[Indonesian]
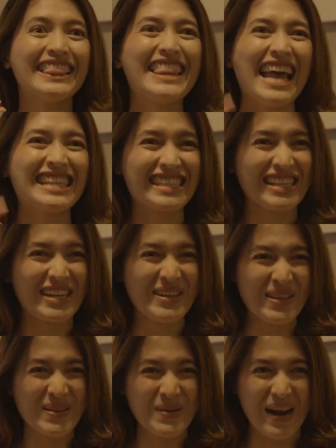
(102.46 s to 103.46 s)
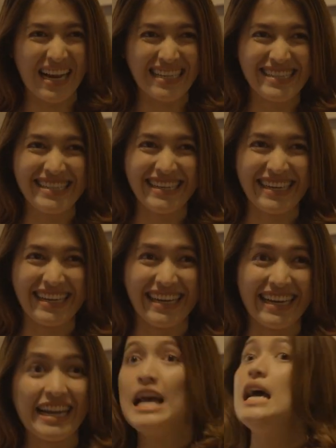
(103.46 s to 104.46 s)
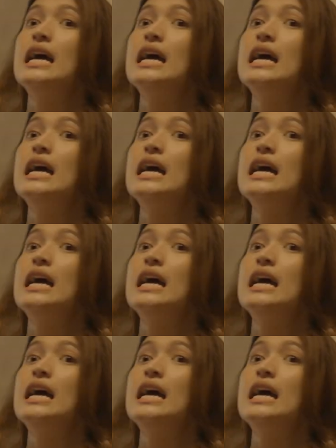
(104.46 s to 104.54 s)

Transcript: That's a good question.